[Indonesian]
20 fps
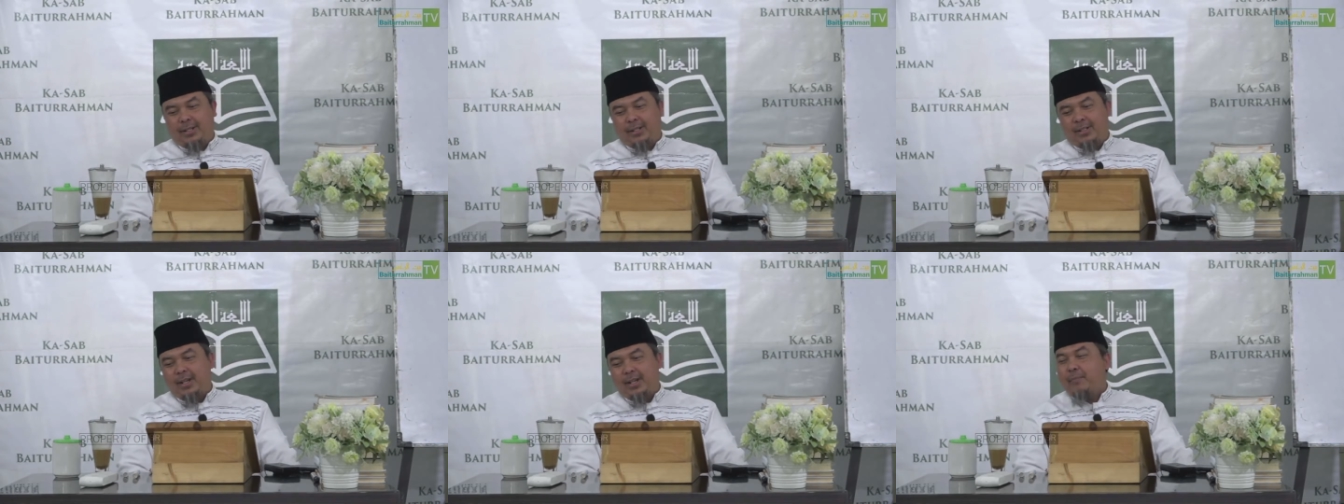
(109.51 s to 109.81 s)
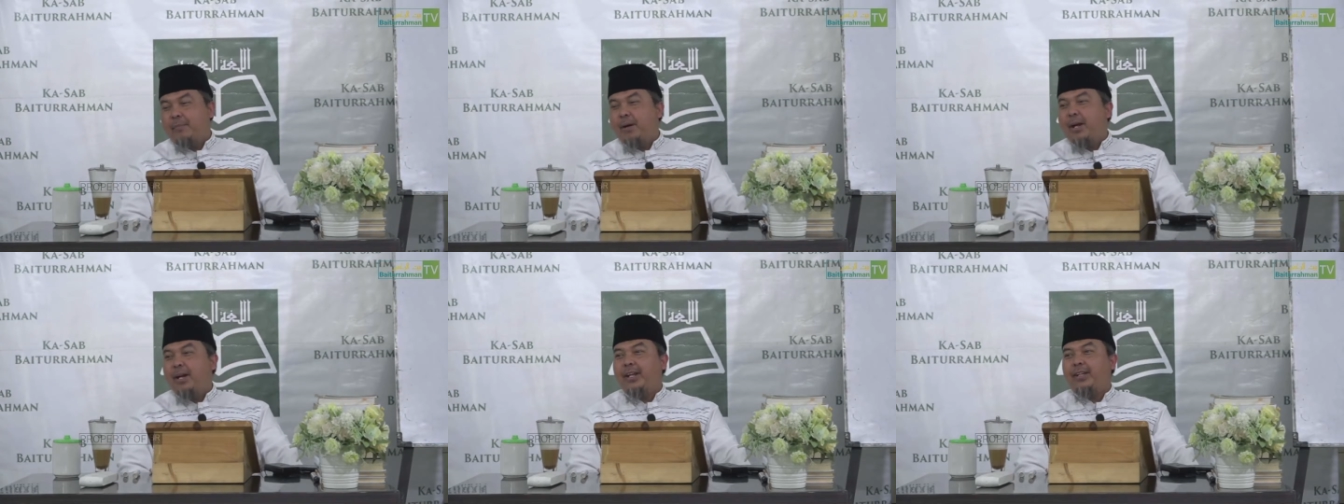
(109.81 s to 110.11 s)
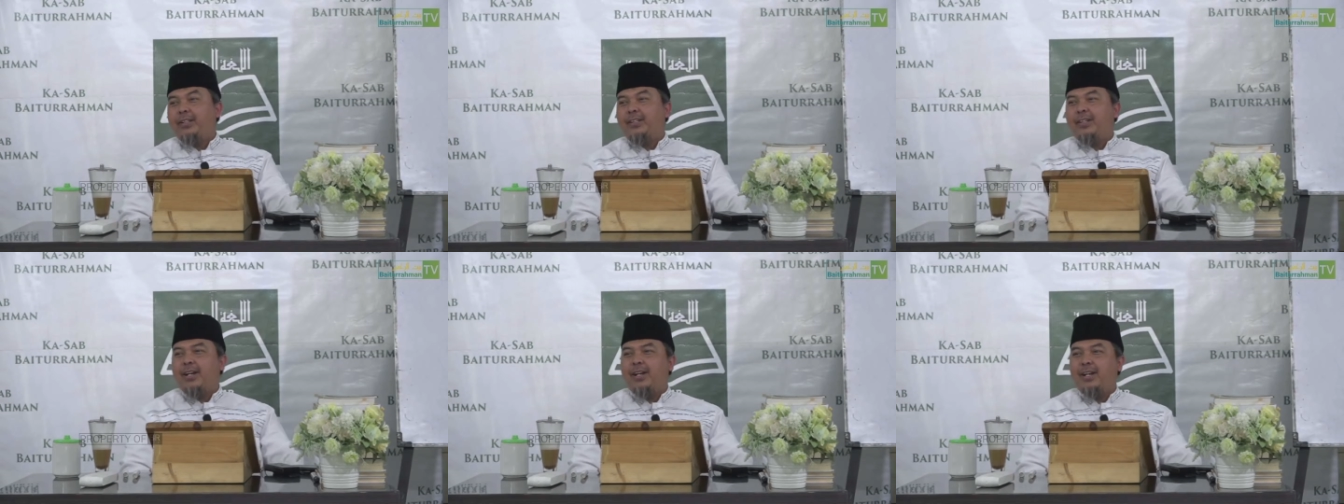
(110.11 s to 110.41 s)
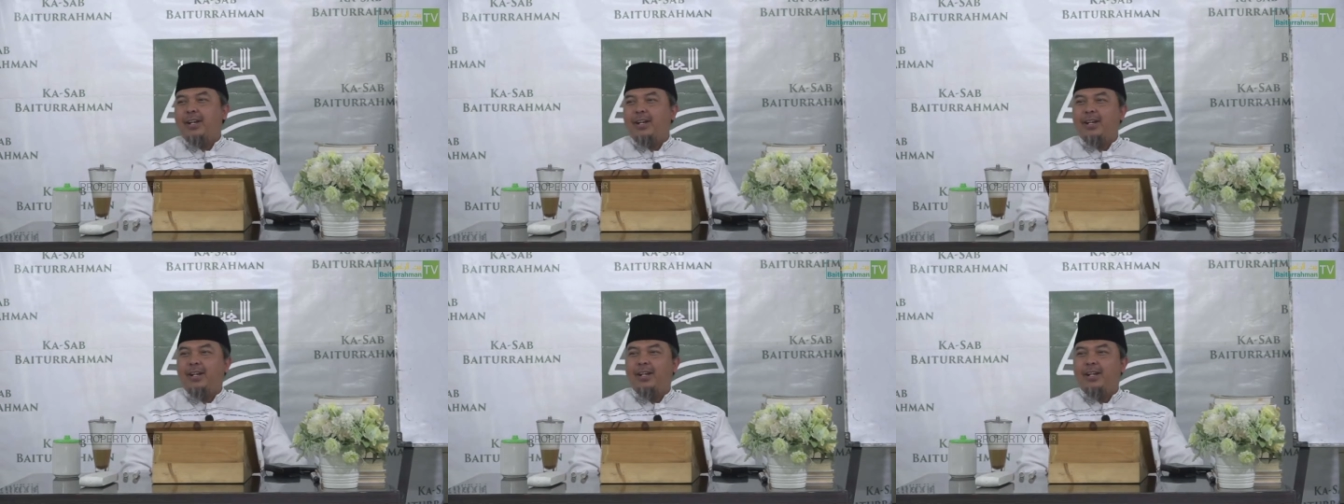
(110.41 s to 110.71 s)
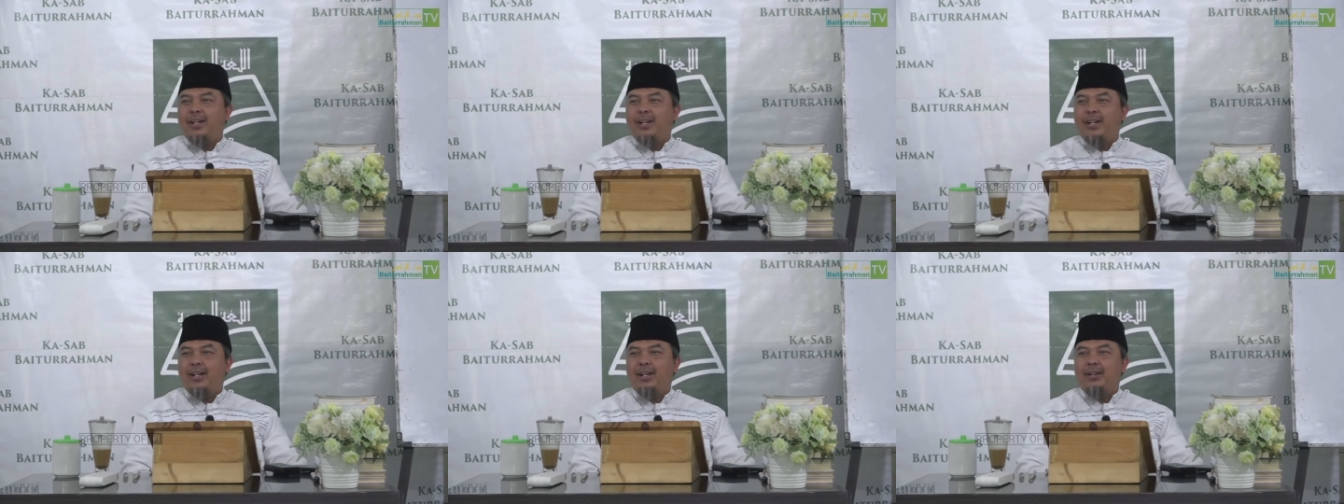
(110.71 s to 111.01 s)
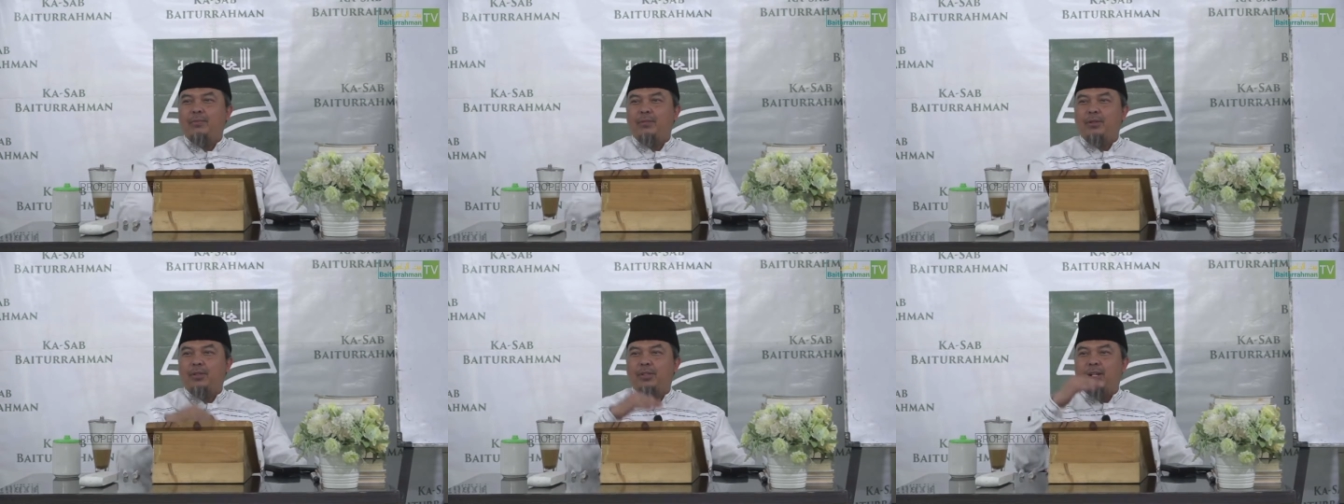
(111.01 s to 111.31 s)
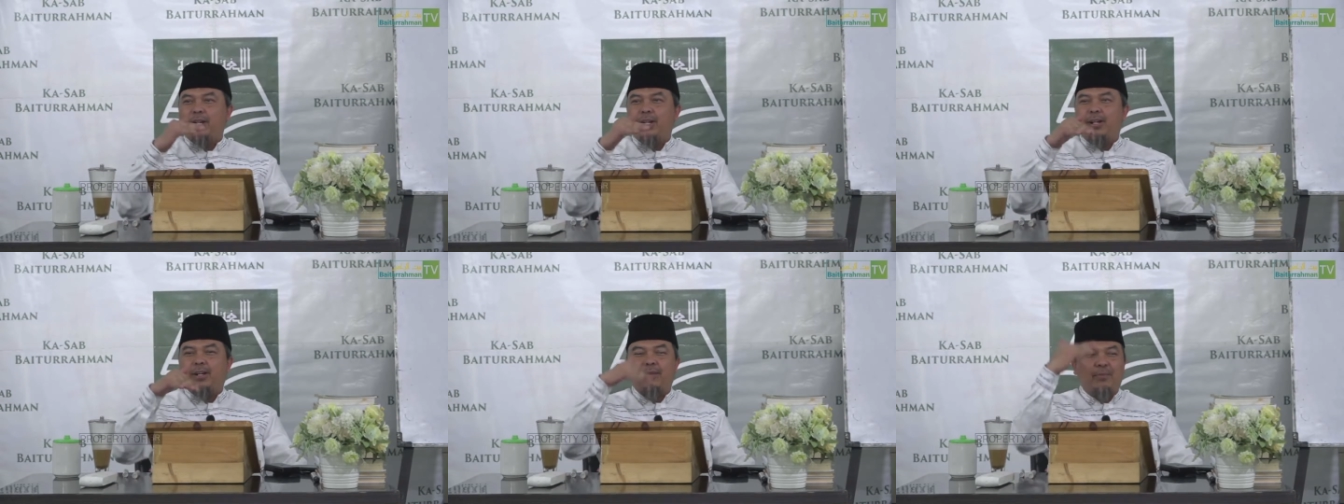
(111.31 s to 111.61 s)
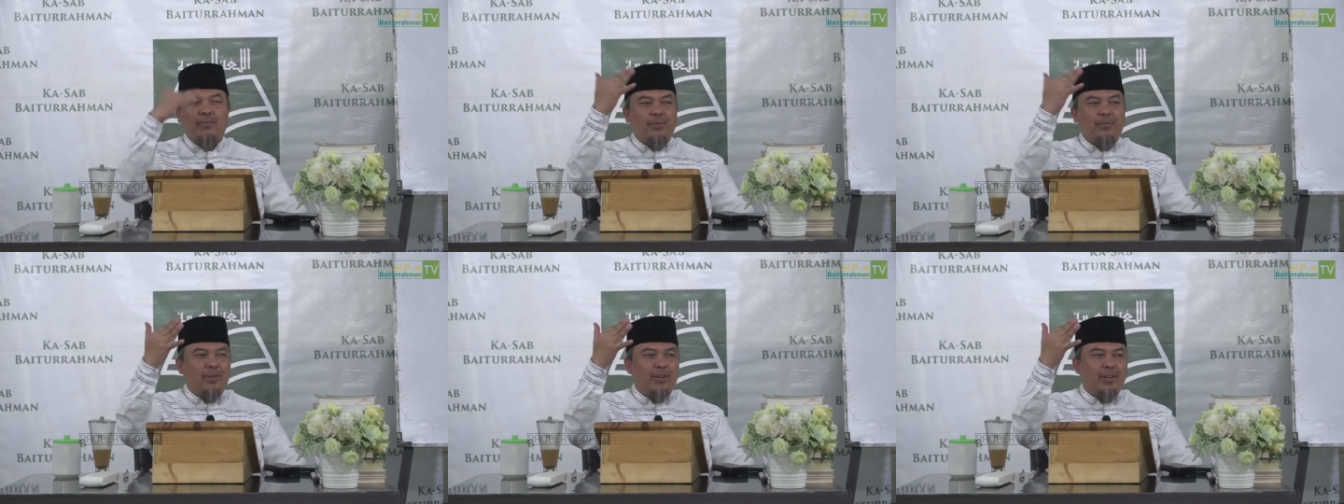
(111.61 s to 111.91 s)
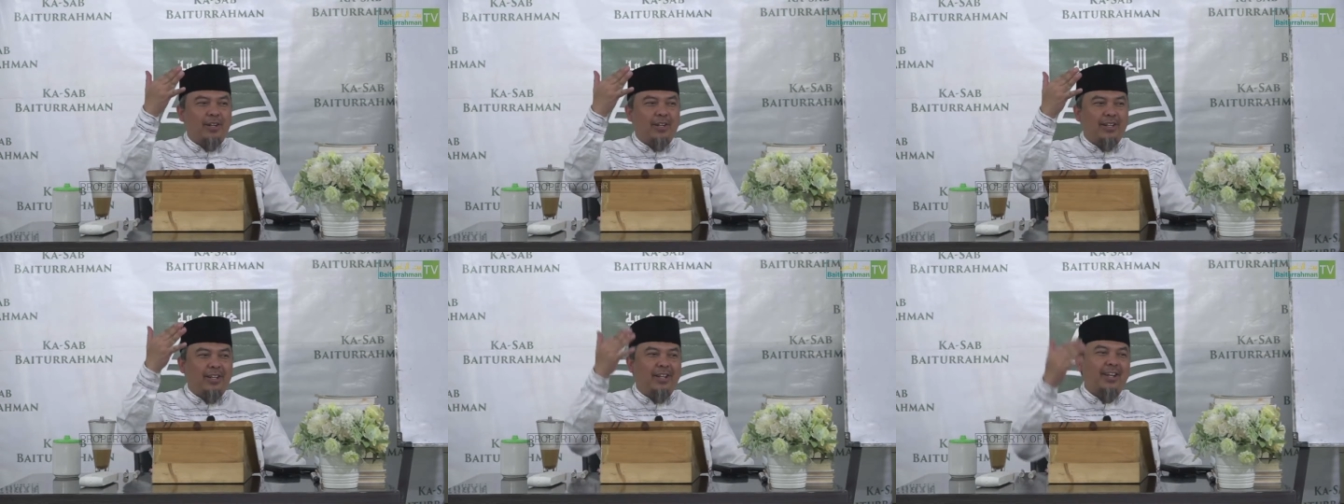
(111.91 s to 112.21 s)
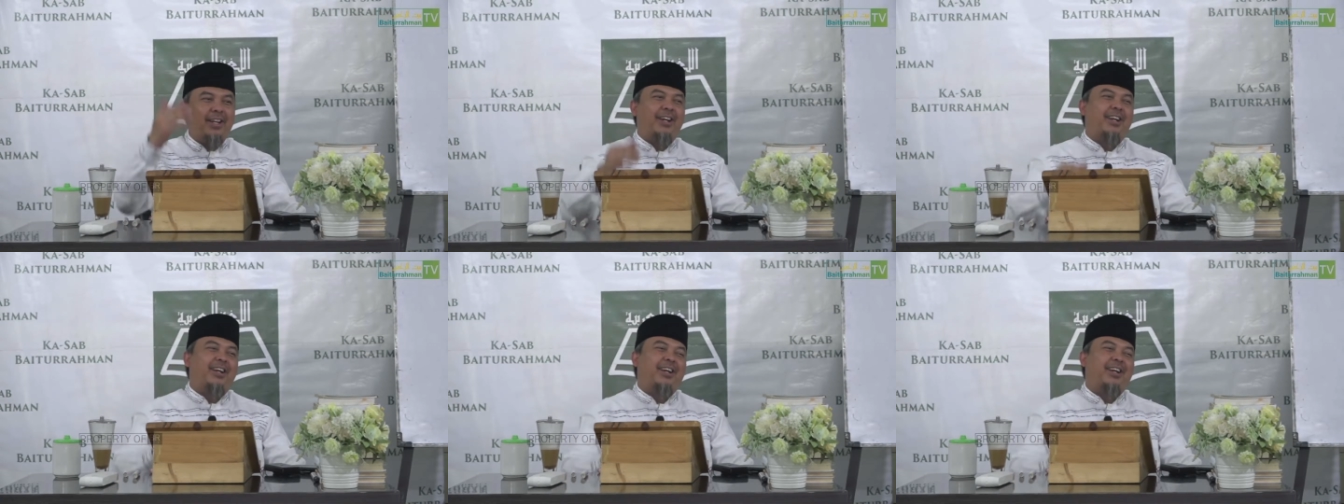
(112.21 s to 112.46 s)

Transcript: Saya balik sekarang dari musanna ke Mufrod ya.